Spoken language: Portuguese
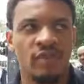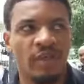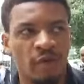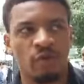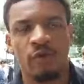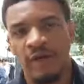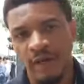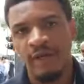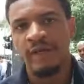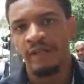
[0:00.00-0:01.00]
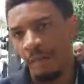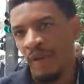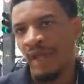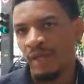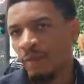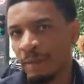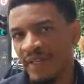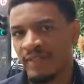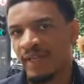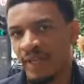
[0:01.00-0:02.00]
tem que ocorrer também em uma
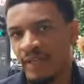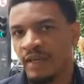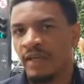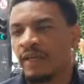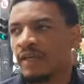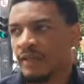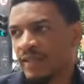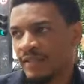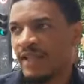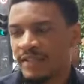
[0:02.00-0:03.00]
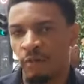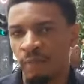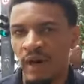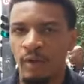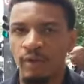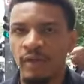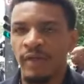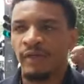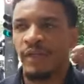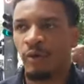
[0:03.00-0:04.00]
pastelaria da cidade de São Paulo,
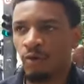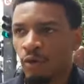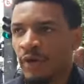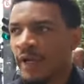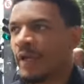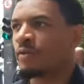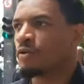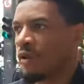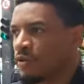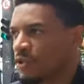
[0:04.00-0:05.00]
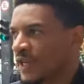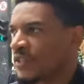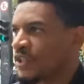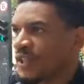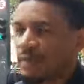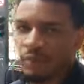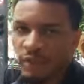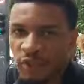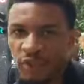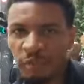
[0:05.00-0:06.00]
tem que ocorrer no nosso dia a dia, por
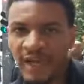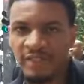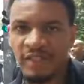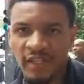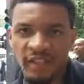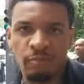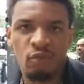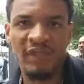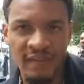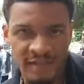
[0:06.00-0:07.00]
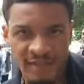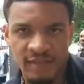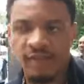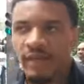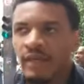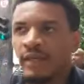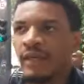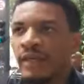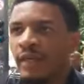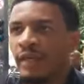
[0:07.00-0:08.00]
onde a gente passa, tem que ter mudança.
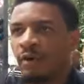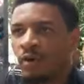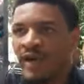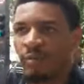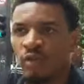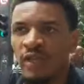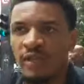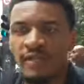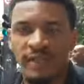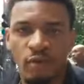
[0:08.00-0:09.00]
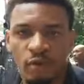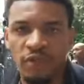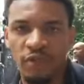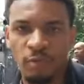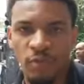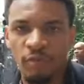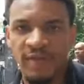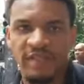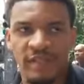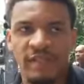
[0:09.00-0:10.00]
E qual é a mudança hoje que o povo
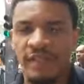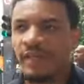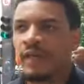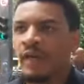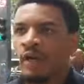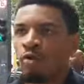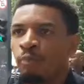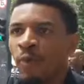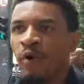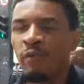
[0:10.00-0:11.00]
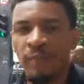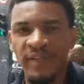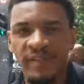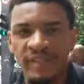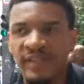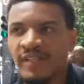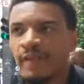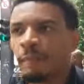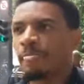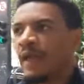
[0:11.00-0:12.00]
precisa? O povo precisa
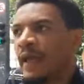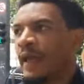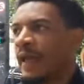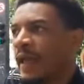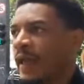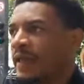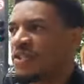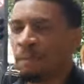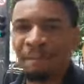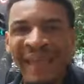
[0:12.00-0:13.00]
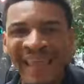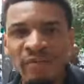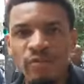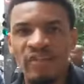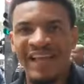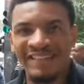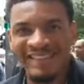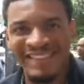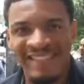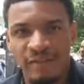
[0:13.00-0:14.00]
é, de menos
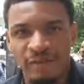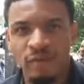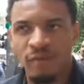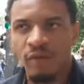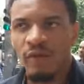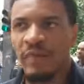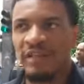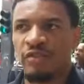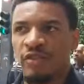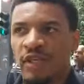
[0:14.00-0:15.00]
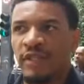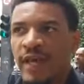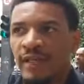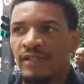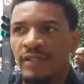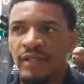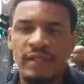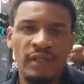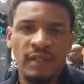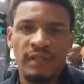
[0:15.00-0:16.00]
racismo na sociedade. Está né?
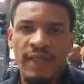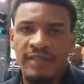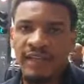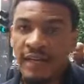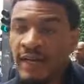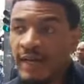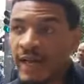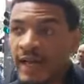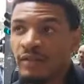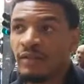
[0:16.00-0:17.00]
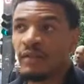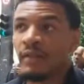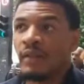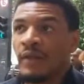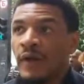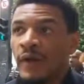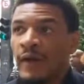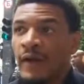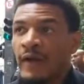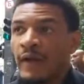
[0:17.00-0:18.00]
Tá escancarado.
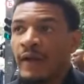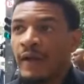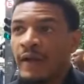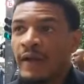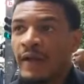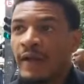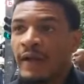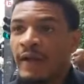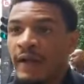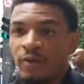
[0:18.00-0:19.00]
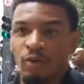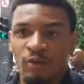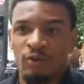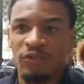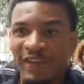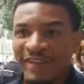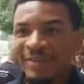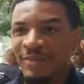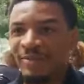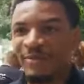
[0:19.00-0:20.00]
É... Eu tô, tô
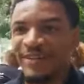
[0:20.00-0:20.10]
falando,